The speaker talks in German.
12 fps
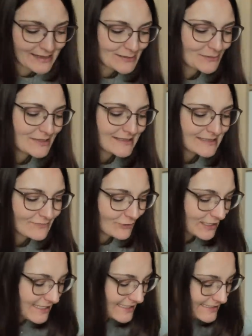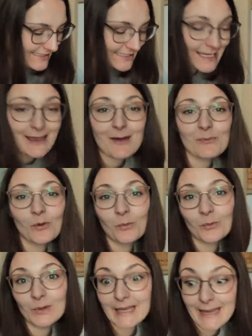Also das ist wirklich sehr
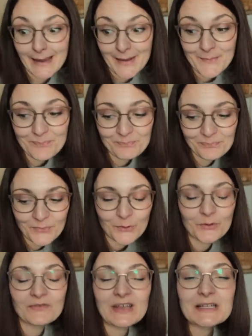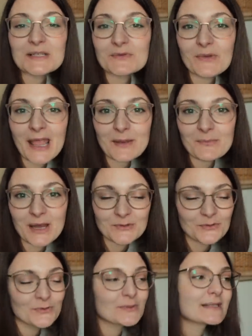populär. Und wenn es nur ein paar
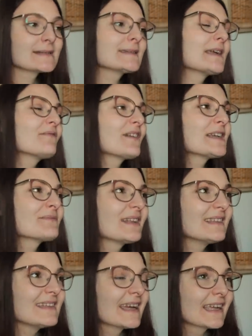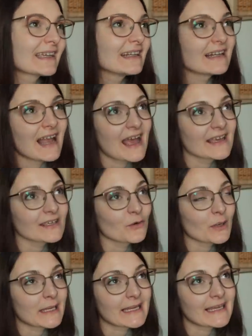Töne sind, dann weiß man in der Regel gleich,
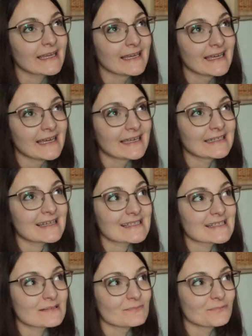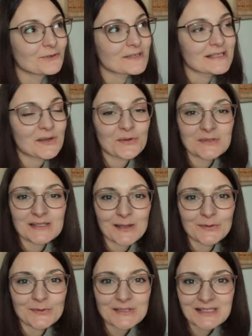okay, das muss aus
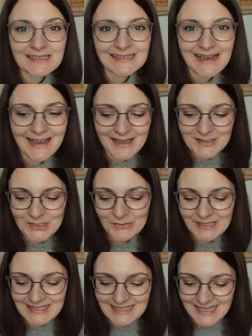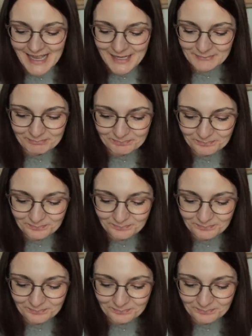der Nussknacker-Suite sein.